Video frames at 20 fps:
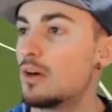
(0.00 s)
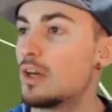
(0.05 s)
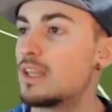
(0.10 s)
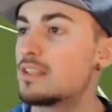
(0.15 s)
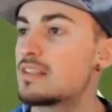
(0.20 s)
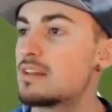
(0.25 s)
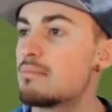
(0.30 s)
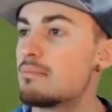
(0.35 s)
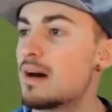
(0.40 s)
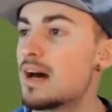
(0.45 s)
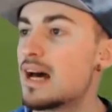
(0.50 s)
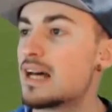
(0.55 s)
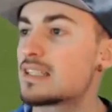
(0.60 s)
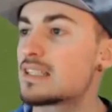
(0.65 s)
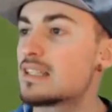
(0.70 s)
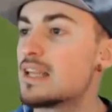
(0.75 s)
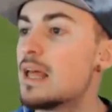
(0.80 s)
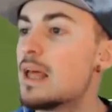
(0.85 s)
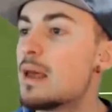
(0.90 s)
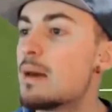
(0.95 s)
Y sin
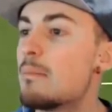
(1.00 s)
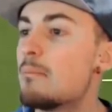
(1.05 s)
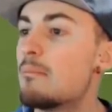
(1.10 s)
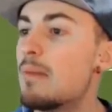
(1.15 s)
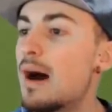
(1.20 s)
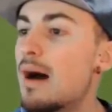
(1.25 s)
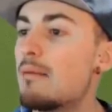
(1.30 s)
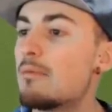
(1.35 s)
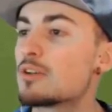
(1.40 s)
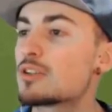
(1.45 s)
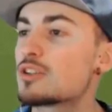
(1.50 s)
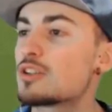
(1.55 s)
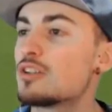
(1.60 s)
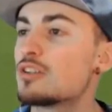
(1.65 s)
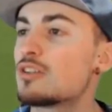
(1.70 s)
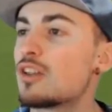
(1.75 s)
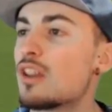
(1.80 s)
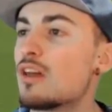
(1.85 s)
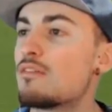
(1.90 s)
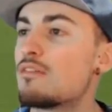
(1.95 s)
más, vamos
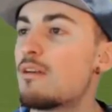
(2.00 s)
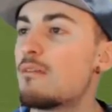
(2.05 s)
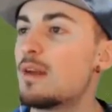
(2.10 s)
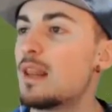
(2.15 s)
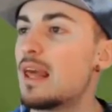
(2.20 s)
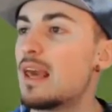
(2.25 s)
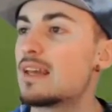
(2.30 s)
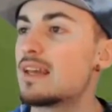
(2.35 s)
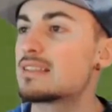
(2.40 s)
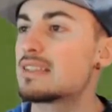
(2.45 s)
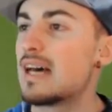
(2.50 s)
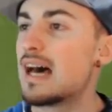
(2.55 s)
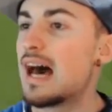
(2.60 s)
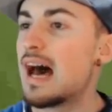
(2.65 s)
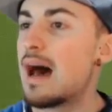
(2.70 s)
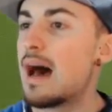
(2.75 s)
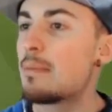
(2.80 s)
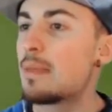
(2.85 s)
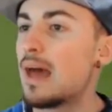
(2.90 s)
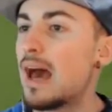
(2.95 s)
con todo familia, ahí
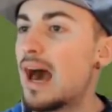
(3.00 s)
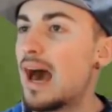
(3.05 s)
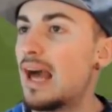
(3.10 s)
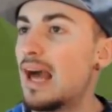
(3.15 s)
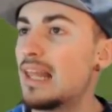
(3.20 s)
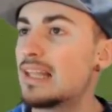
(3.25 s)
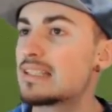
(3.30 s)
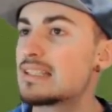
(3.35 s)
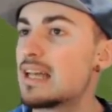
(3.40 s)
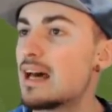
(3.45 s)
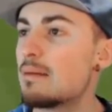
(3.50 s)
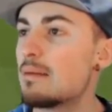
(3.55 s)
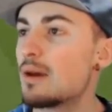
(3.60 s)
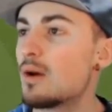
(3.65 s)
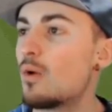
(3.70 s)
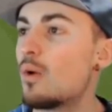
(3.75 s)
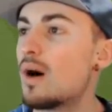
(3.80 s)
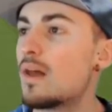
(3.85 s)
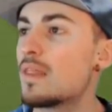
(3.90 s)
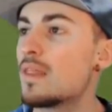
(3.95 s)
está Alessami
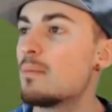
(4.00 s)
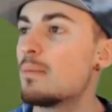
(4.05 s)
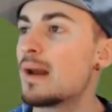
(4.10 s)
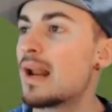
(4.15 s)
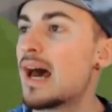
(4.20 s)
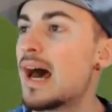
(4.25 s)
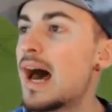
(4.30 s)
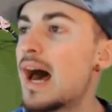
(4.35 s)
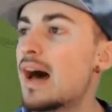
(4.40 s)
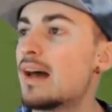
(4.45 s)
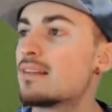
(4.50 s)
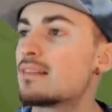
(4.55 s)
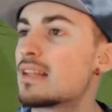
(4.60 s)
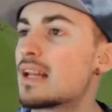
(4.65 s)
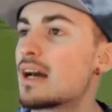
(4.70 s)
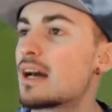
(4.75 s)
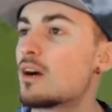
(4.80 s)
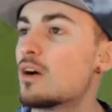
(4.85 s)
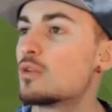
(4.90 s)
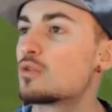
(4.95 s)
jugando para
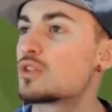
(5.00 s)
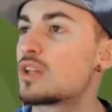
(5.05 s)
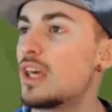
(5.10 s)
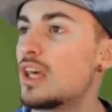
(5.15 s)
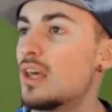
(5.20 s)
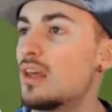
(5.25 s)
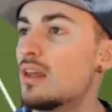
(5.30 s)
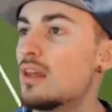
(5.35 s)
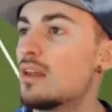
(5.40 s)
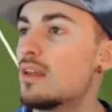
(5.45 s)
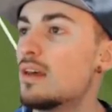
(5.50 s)
Dragowski,